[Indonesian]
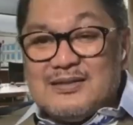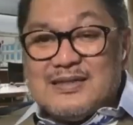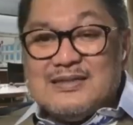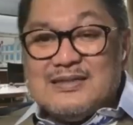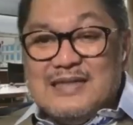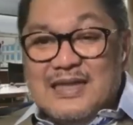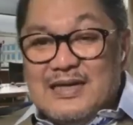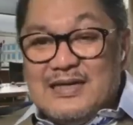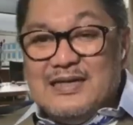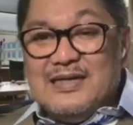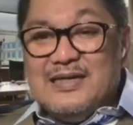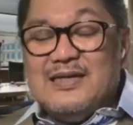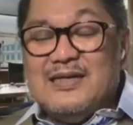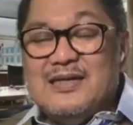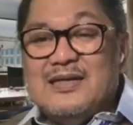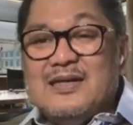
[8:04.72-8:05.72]

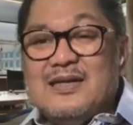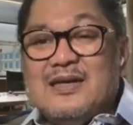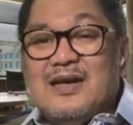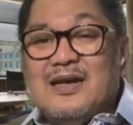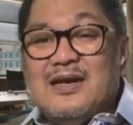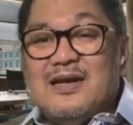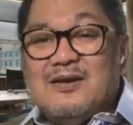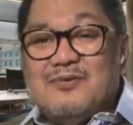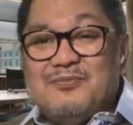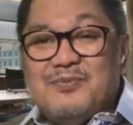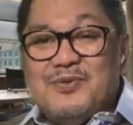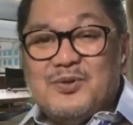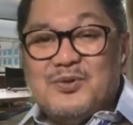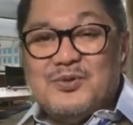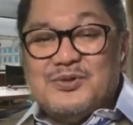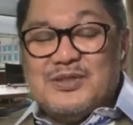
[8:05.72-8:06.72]
terjadi uh,
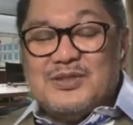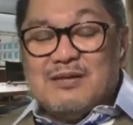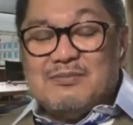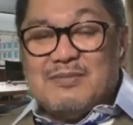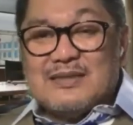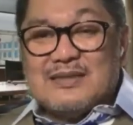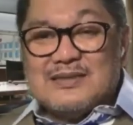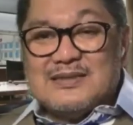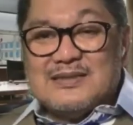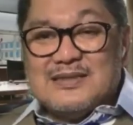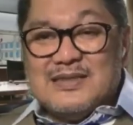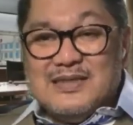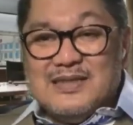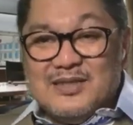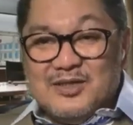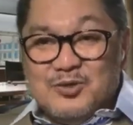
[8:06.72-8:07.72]
virus yang masih
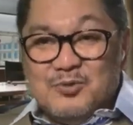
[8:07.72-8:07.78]
hidup